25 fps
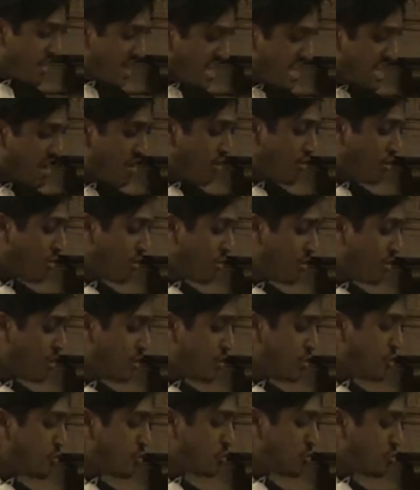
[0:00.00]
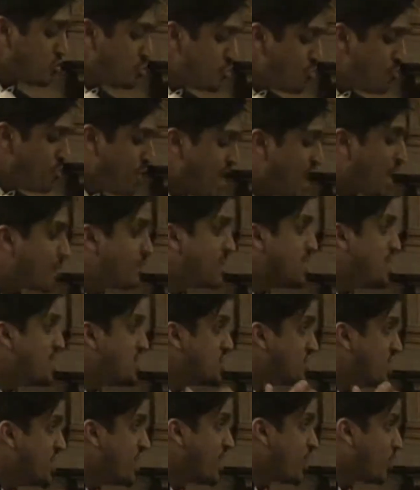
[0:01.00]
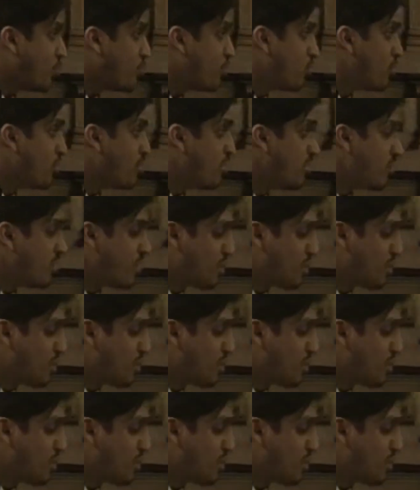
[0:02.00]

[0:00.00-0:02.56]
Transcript: brillants, superbes et généreux,